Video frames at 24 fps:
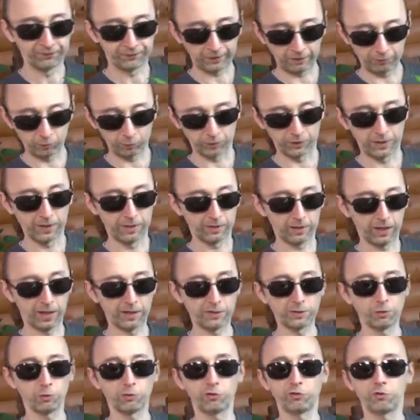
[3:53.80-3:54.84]
Вот.
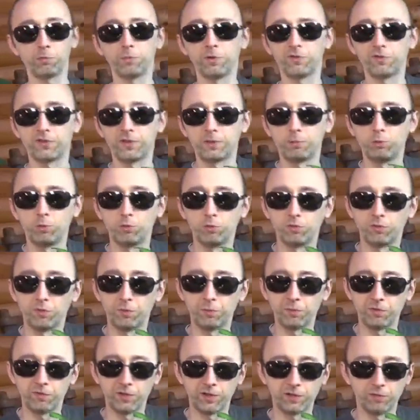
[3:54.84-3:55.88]
Они очень быстро будут
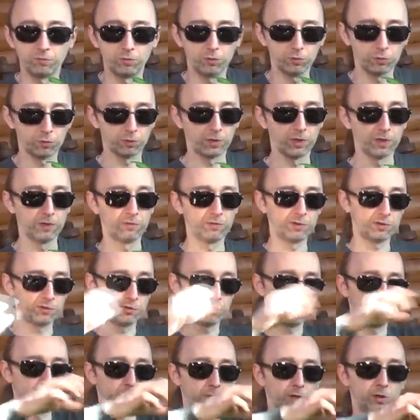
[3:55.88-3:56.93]
выпивать воду, ведь
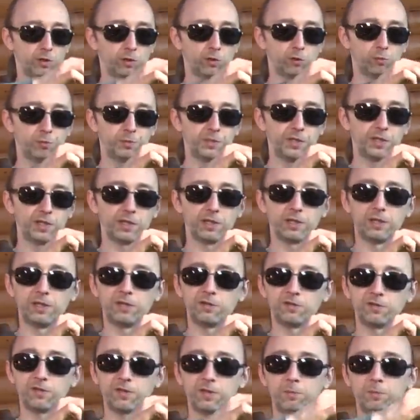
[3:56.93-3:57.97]
чем крупнее
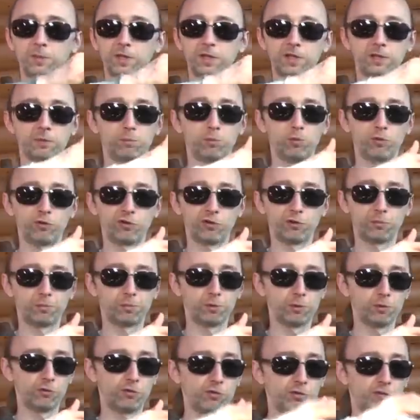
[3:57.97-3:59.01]
лист имеет большую
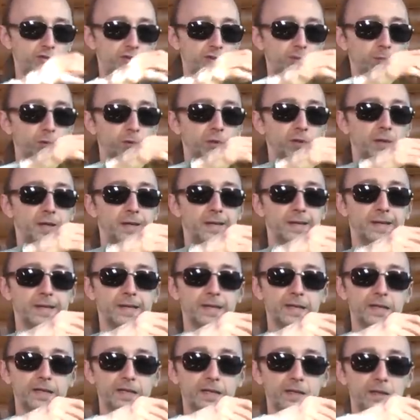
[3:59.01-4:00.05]
площадь, тем он
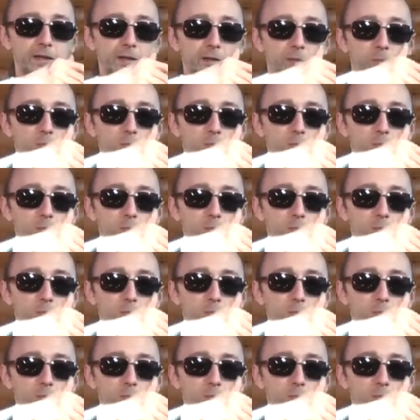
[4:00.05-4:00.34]
э,